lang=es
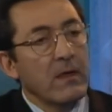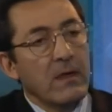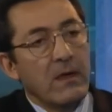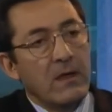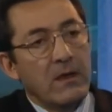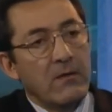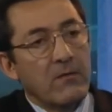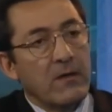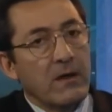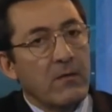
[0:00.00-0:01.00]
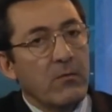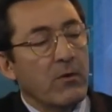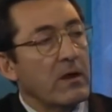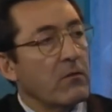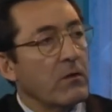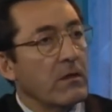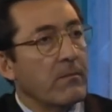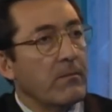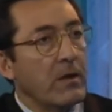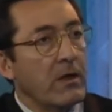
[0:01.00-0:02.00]
en ese ritmo de creación de
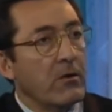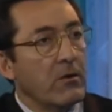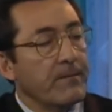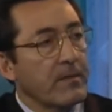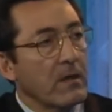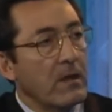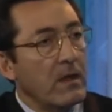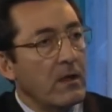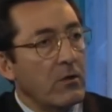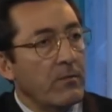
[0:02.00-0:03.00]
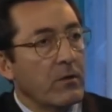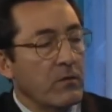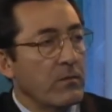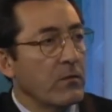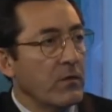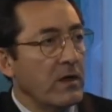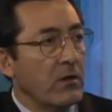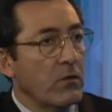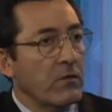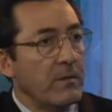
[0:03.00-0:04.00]
empleo en los próximos 6 a
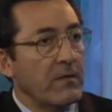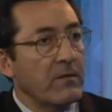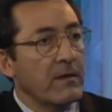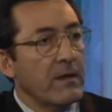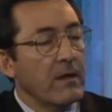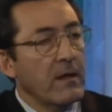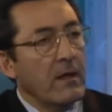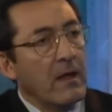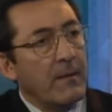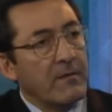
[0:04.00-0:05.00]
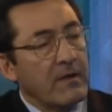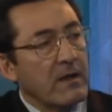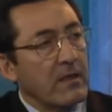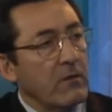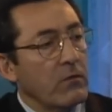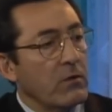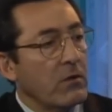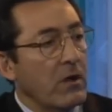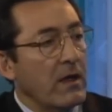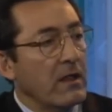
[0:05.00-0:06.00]
12 meses. A pesar de
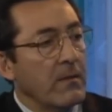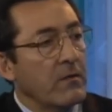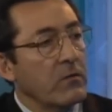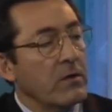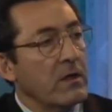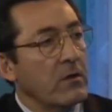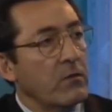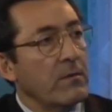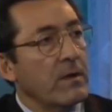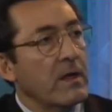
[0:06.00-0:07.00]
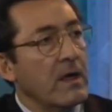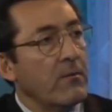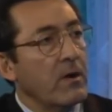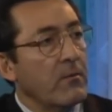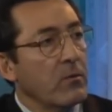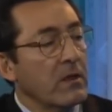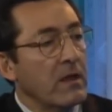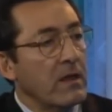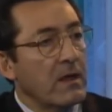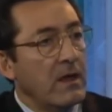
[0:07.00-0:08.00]
eso, las estimaciones que nosotros manejamos
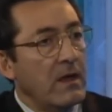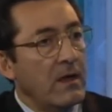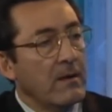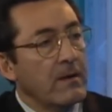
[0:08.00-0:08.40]
apuntan a que